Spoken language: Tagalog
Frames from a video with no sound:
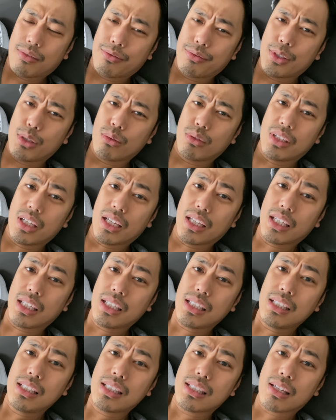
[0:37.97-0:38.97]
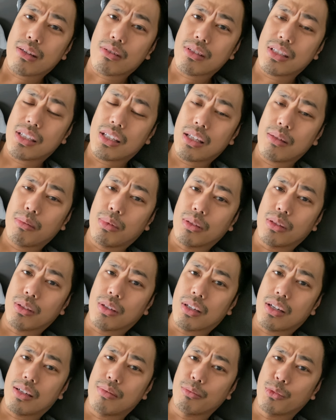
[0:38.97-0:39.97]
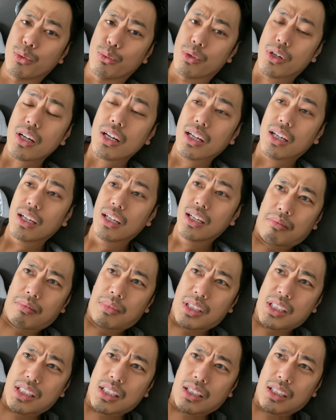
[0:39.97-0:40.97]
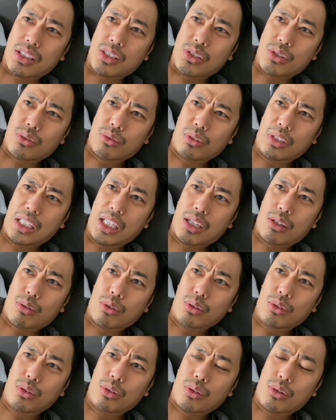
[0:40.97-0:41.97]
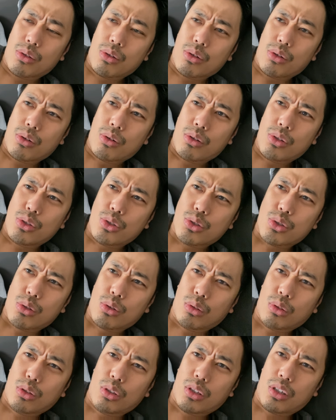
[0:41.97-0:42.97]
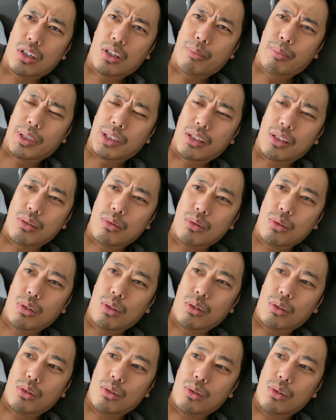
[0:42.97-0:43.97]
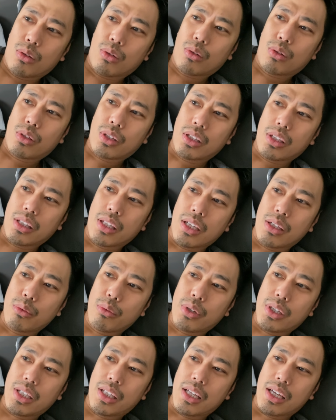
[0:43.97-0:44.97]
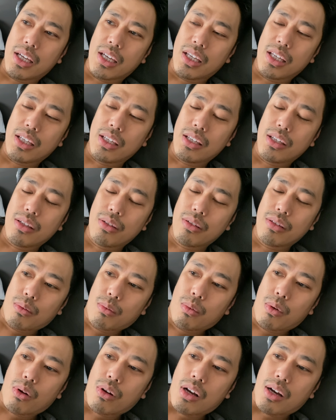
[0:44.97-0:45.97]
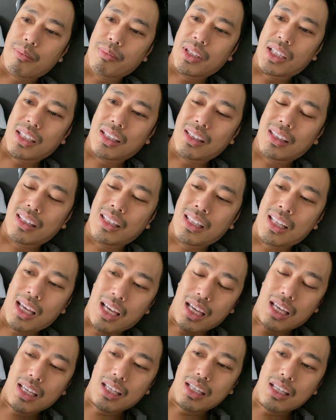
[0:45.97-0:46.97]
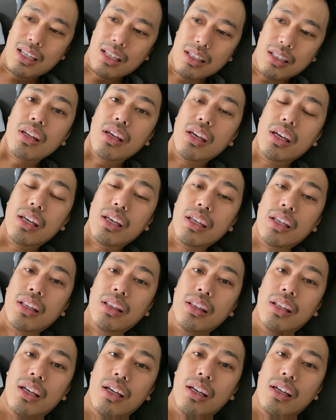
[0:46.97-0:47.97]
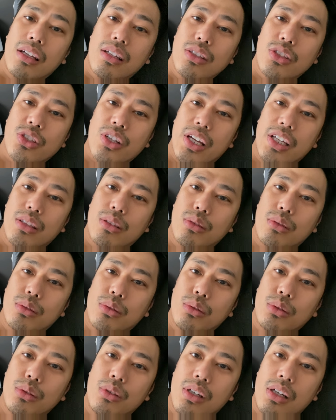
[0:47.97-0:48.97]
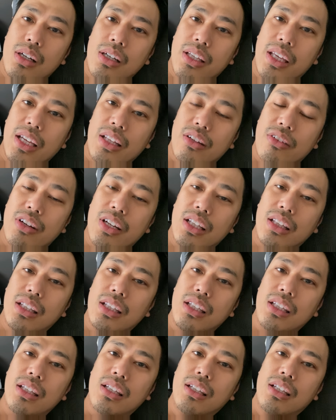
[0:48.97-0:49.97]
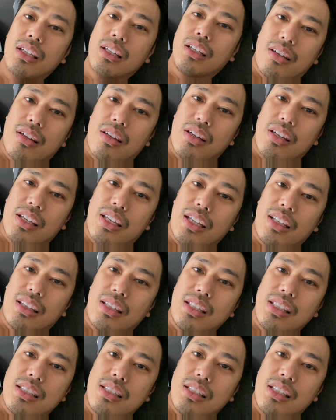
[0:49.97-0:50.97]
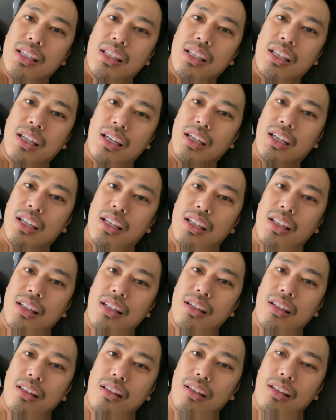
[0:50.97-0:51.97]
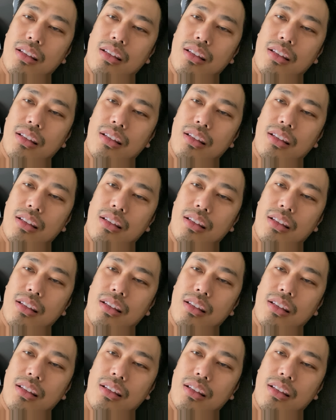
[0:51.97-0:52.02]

few days. I wasn't able to come to work. Masakit yung likod ko, yung shoulder, pati yung ulo ko. And then when I woke up that day and uh, trying to uh, get ready, I get dizzy and uh,